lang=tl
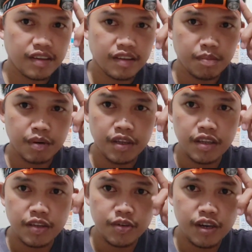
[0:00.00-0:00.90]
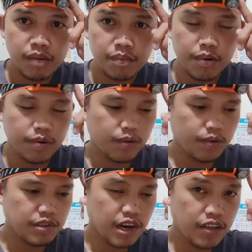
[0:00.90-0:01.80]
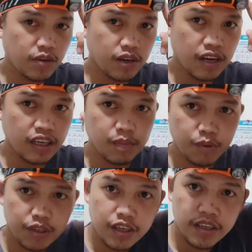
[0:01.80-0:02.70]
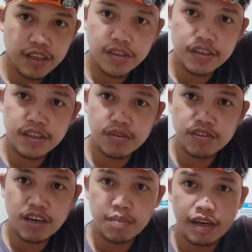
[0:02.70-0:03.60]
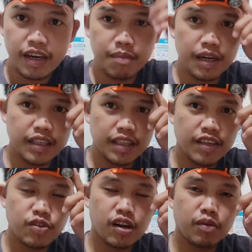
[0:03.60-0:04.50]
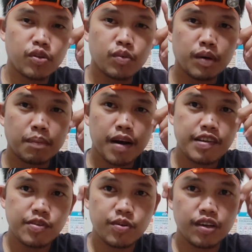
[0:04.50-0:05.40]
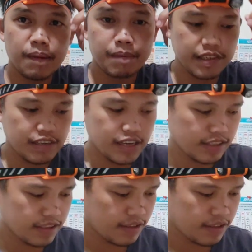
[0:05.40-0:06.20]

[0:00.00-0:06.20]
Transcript: Depende nyo na lang po kung saan nyo ilalagay. Pwede dito sa kabila, baliktarin nyo lang yung pagpasok ng flashlight.